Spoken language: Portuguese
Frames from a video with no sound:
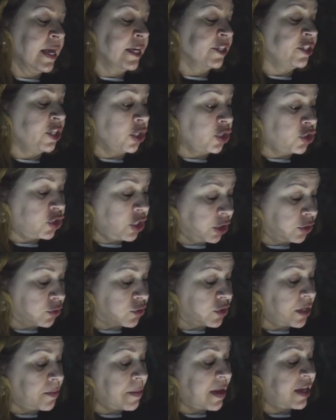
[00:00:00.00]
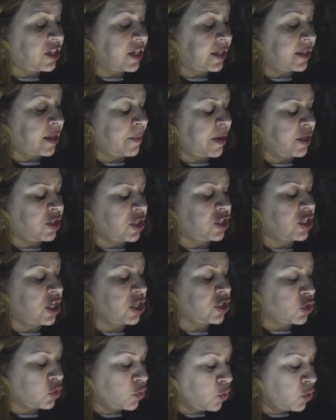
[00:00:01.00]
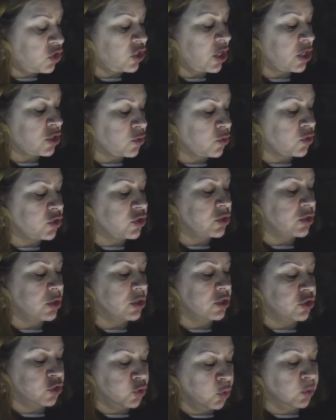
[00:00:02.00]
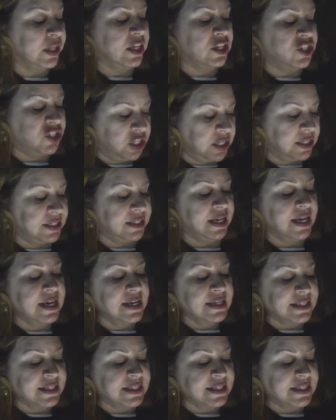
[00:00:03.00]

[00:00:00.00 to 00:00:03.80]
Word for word: Dirigindo-se imediatamente a Jesus, Jesus, Judas disse: